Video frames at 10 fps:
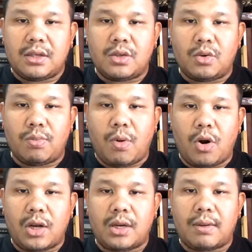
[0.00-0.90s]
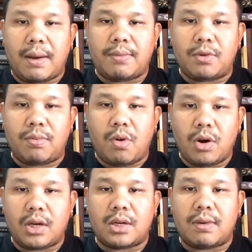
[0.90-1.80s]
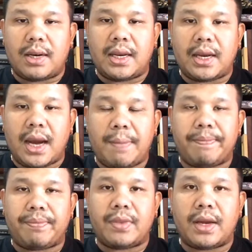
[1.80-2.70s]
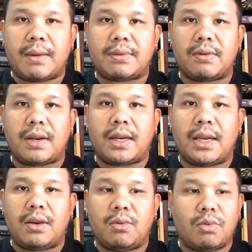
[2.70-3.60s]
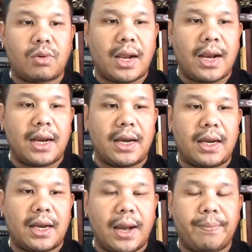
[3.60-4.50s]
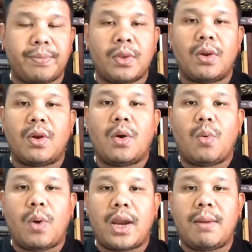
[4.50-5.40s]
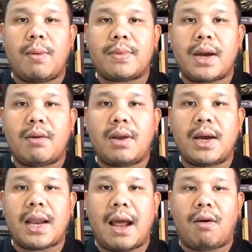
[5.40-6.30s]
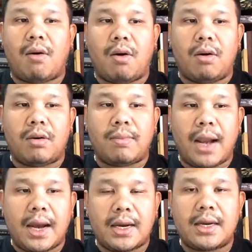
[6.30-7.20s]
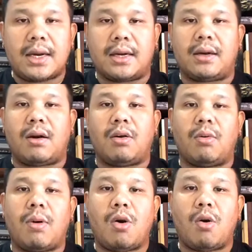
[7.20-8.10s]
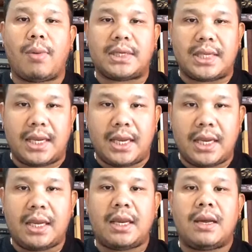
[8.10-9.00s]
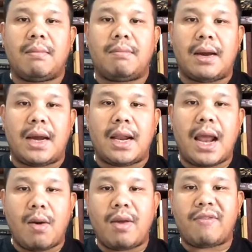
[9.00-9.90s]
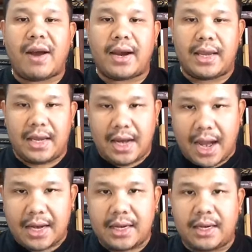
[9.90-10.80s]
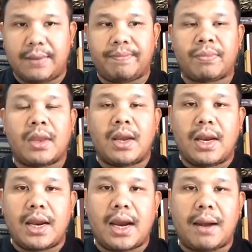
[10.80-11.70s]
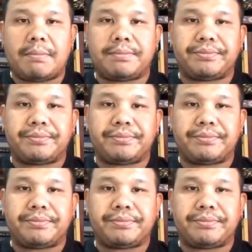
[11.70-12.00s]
สุพจน์ครับสุพจน์สวัสดีครับนะครับ สวัสดีทุกๆทท่านเลยนะครับ วันนี้ผมจะเอาเรื่องราวของพระเครื่องของหลวงโอภาสี มาเล่าให้ฟังอีกครั้งหนึ่งนะครับ